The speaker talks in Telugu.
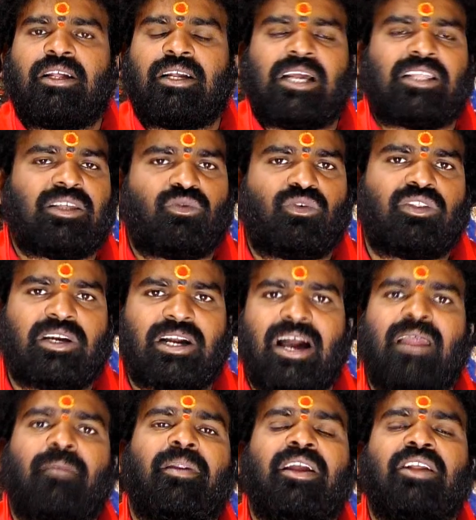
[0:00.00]
గత
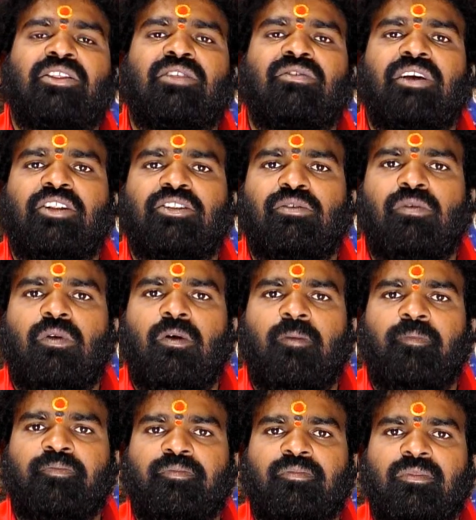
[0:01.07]
కొంతకాల ప్రయత్నం క్రితంలో
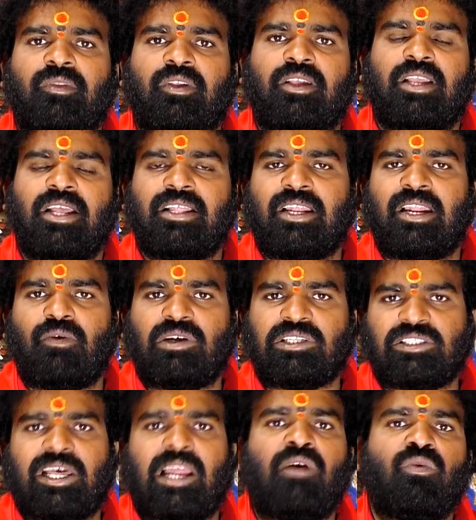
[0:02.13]
ఏదైనా ఒక
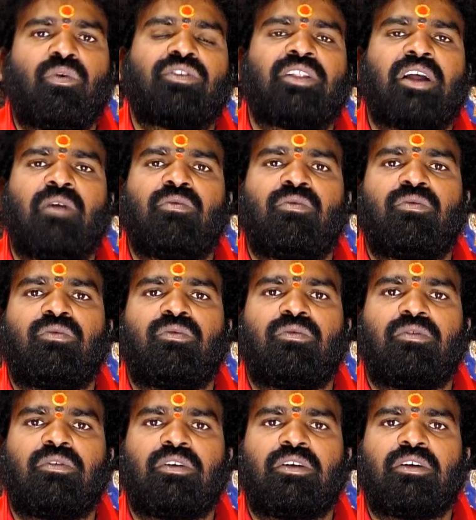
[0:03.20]
స్థలం కొందాము
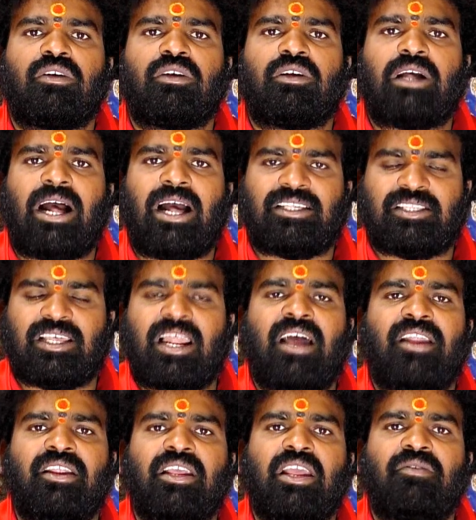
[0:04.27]
ఆ
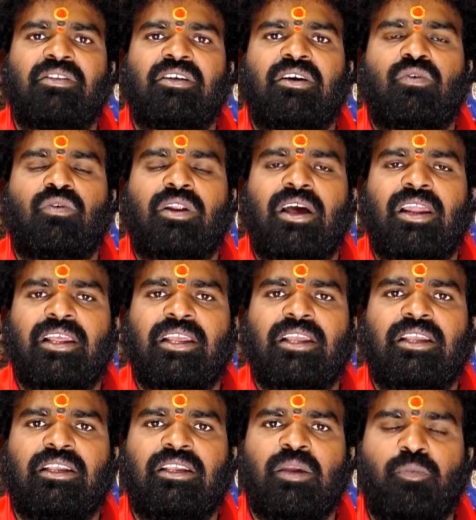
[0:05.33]
స్థలాన్ని ఏ విధంగా కొనాలి
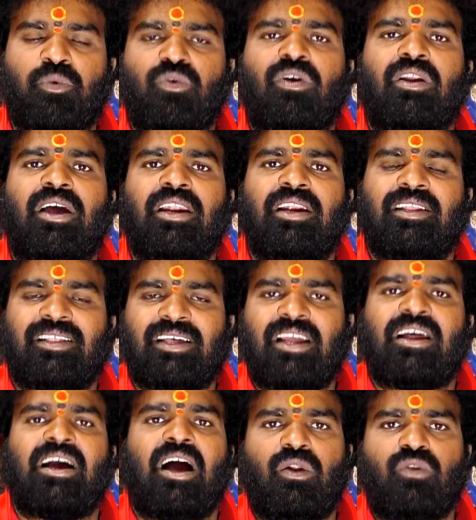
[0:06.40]
ఎప్పుడు కొనాలి
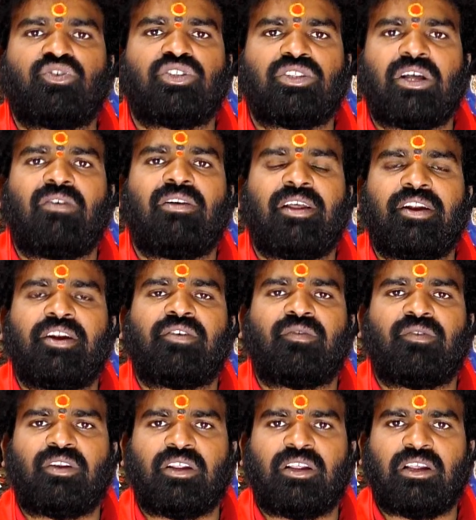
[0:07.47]
నిదానంగా ఆలోచిద్దాము
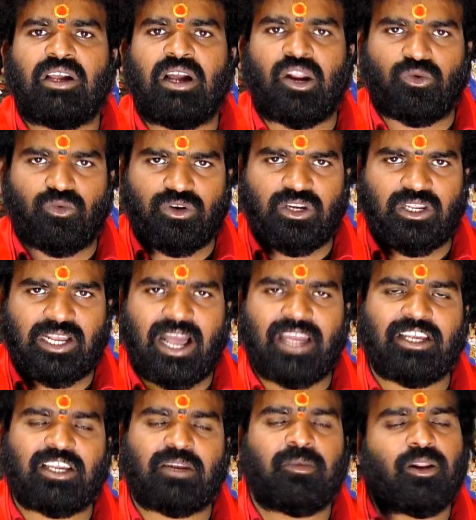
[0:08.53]
లేనటువంటి అటువంటి
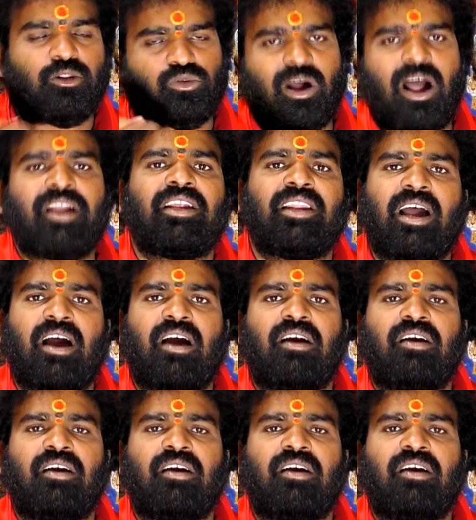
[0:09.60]
కార్యక్రమాలతో ఆగిన